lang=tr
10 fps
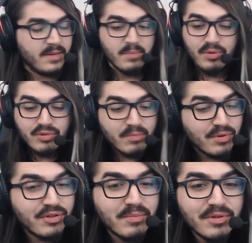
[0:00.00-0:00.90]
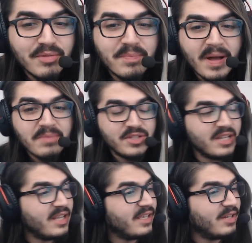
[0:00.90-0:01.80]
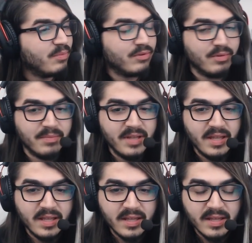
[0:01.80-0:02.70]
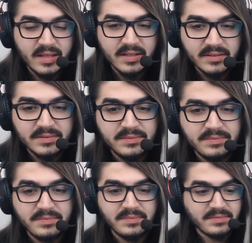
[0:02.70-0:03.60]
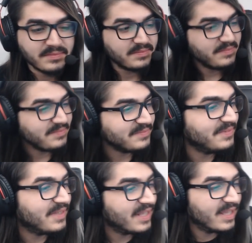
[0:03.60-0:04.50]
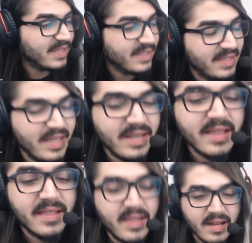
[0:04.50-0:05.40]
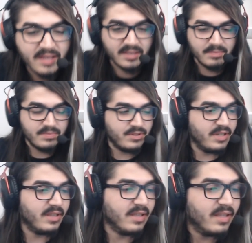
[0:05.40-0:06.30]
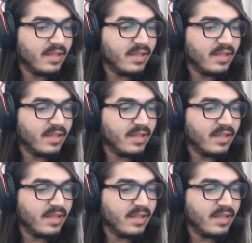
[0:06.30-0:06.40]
Buldum buldum buldum. PUBG ile ilgili buldum. Ya amına kodum gülseydin ya Geride salak gibi bir şeydi.